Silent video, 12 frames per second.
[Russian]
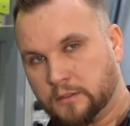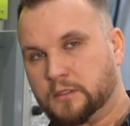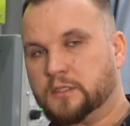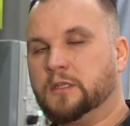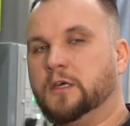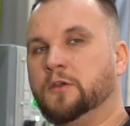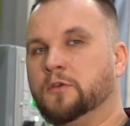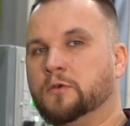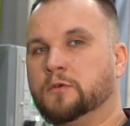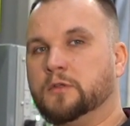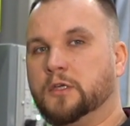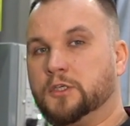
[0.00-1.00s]

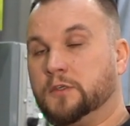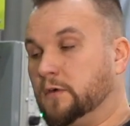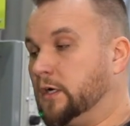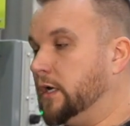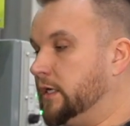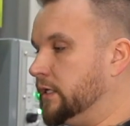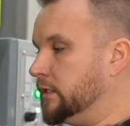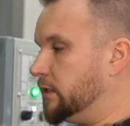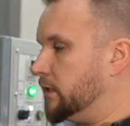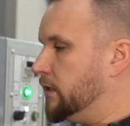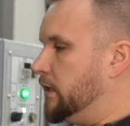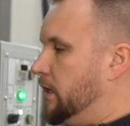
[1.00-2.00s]
заданию нашего
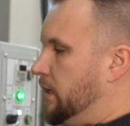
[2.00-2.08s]
клиента